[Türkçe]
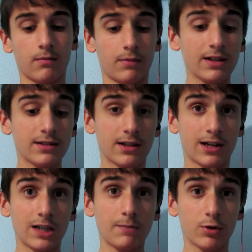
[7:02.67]
Bazıları
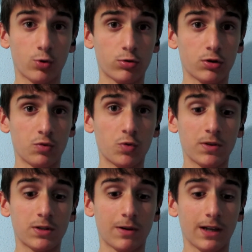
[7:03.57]
clickbait olduğunu büyük
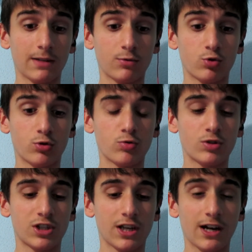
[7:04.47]
bir ihtimal anlamış %100
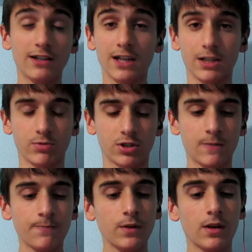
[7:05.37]
işe yarar da
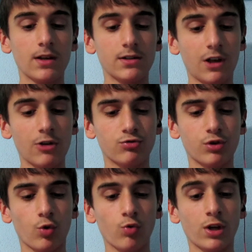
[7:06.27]
yazmıştım. Sağ
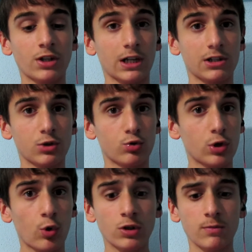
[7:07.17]
olsunlar onlar da arkadaşlar
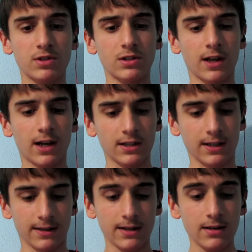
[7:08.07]
güzel oynadığım için like
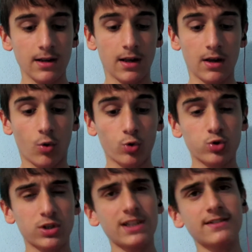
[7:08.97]
atanlar.
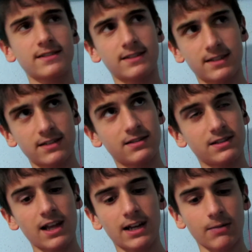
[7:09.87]
38 kişi
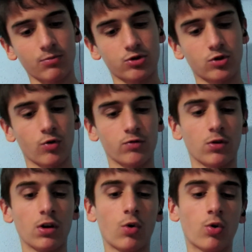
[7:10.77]
dislike atmıştı o videoya.